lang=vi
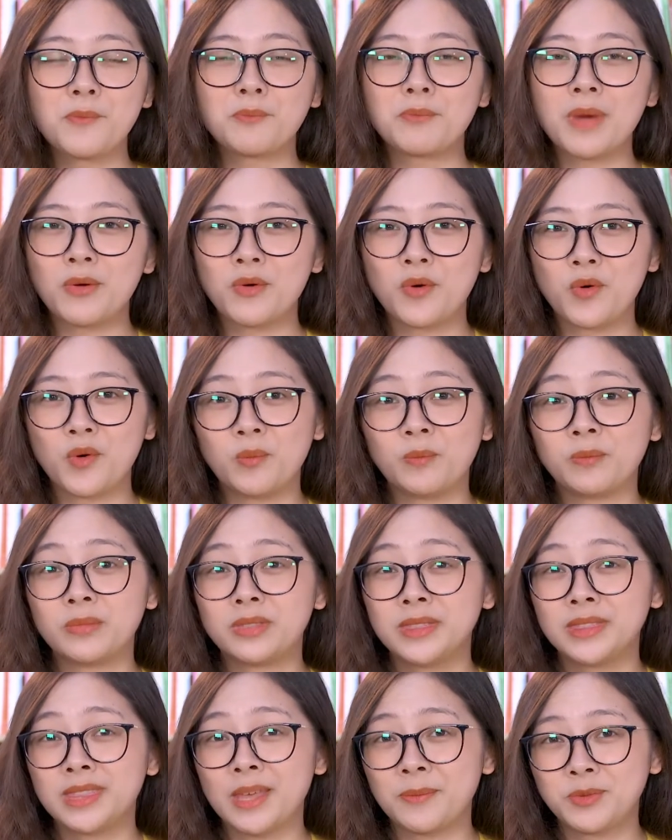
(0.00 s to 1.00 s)
bao gồm
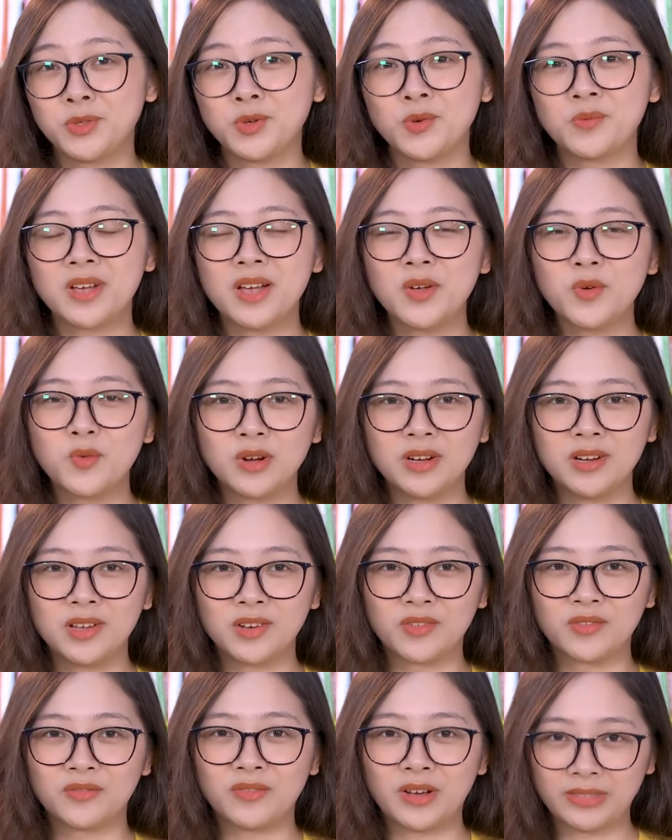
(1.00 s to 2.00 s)
tập trung các nguồn lực
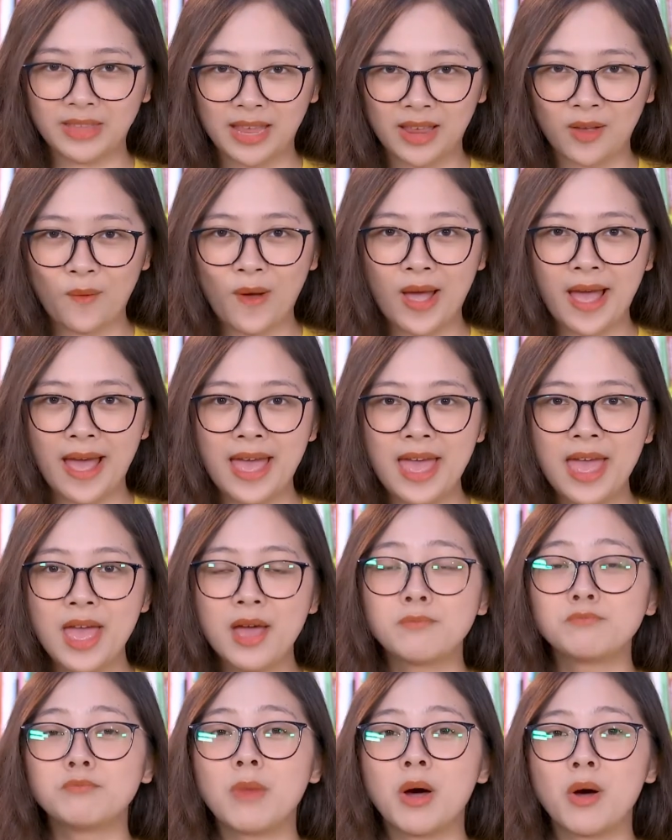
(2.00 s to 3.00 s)
vào thành quả,
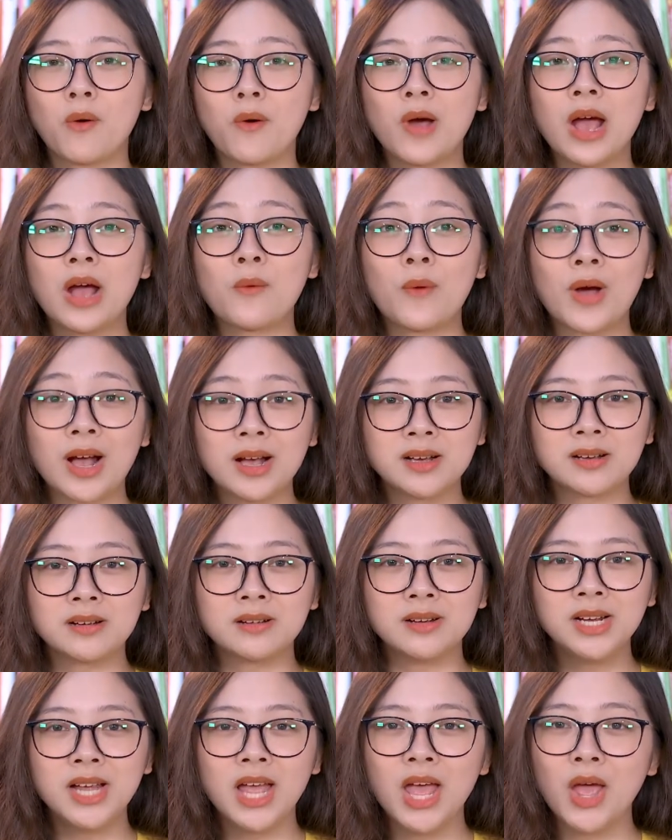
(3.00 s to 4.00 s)
bỏ qua quá
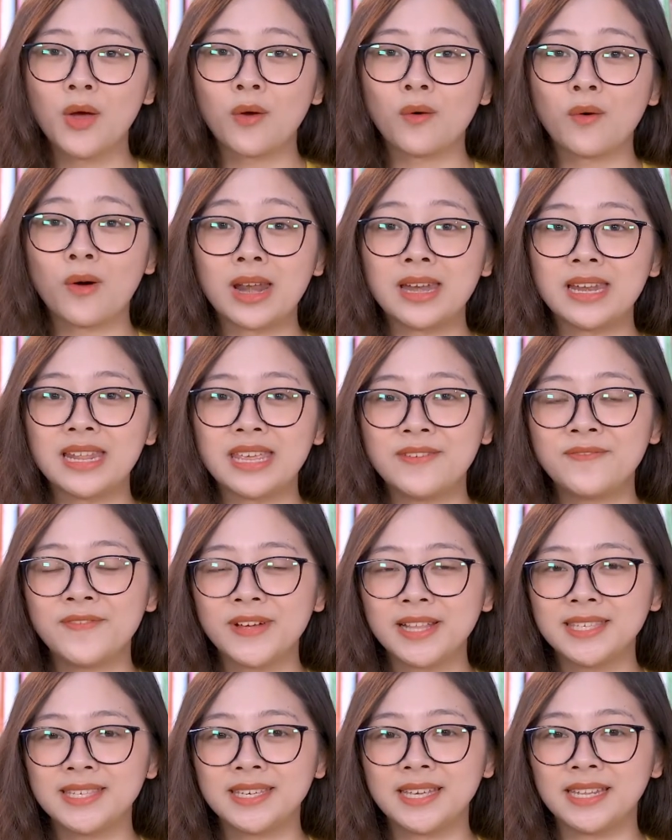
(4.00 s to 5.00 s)
khứ, quản lý
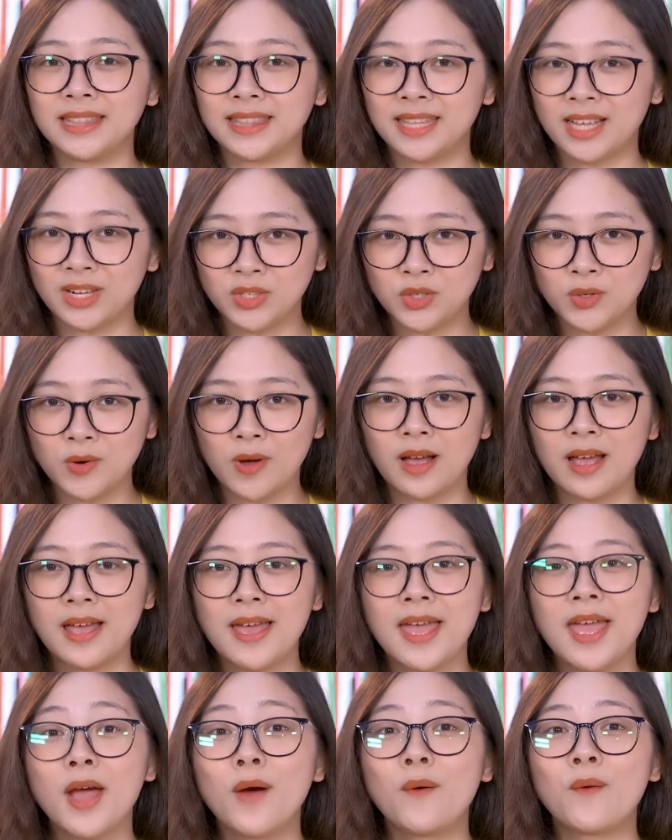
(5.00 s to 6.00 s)
phát triển tăng trưởng,
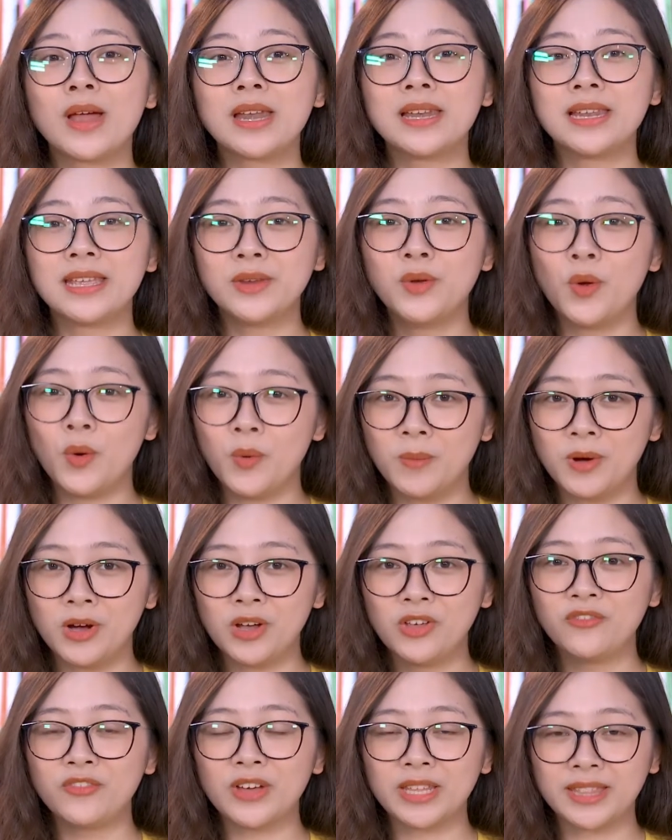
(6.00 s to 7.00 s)
quản lý đổi
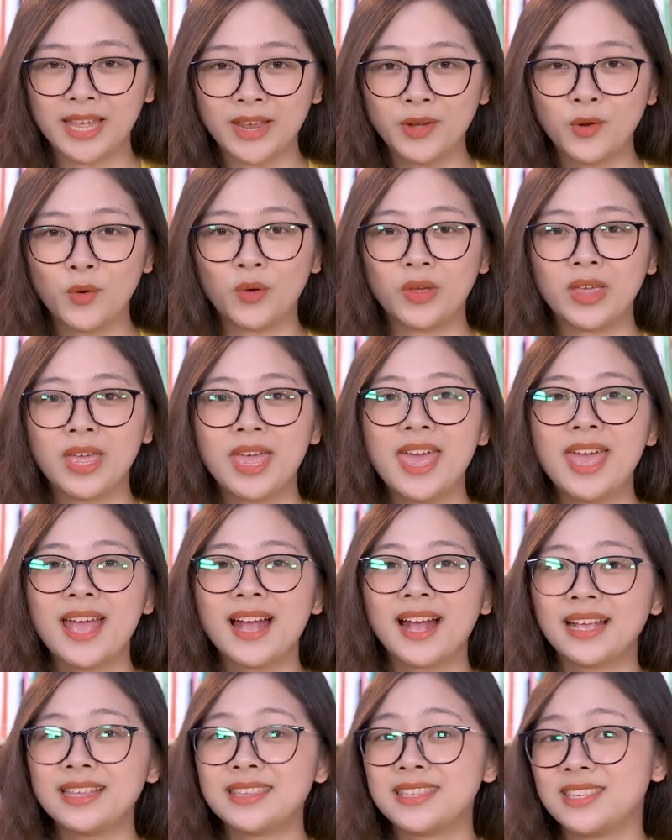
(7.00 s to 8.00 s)
mới và thay đổi,
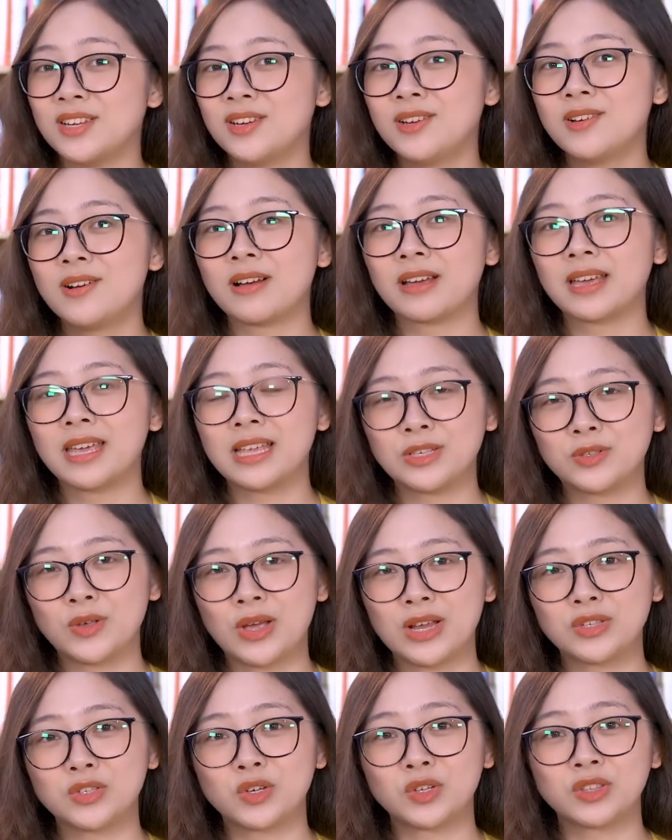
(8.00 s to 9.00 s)
các chiến lược kinh
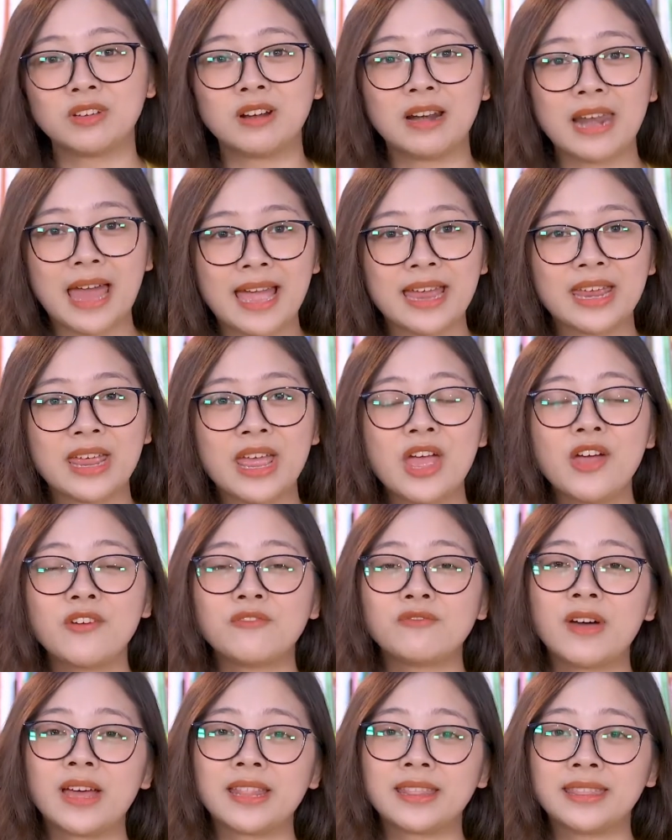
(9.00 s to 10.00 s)
doanh cho tương lai
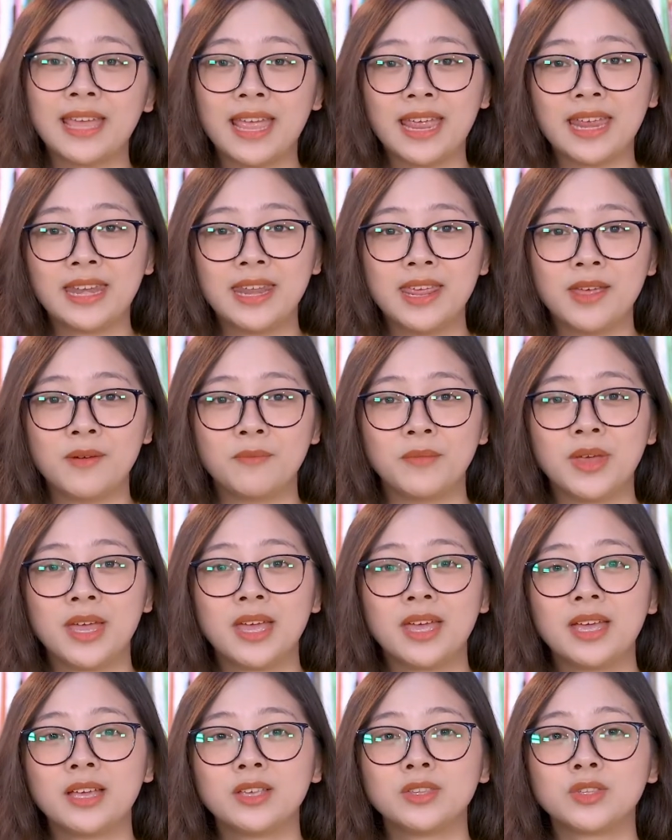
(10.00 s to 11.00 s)
và thẻ điểm
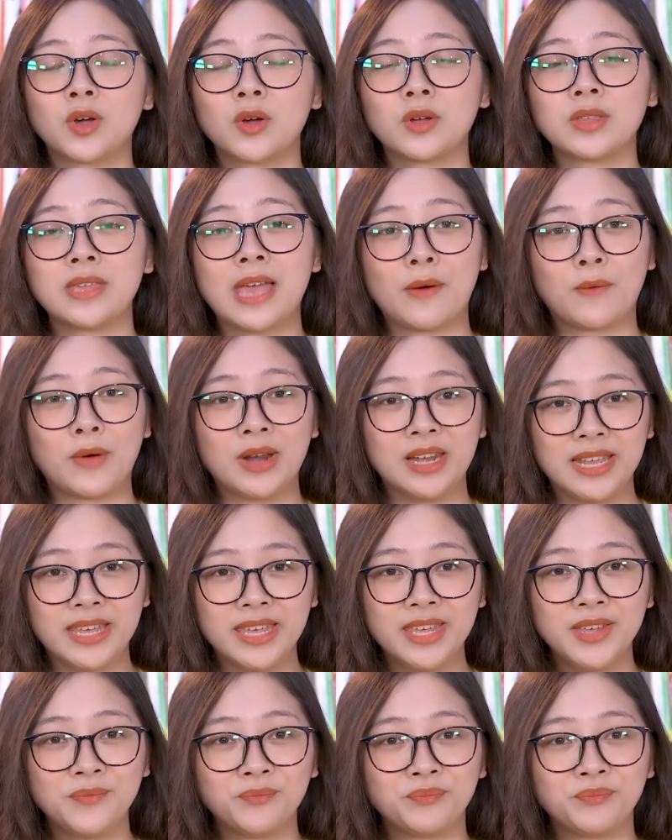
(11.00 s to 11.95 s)
cho nhà quản lý.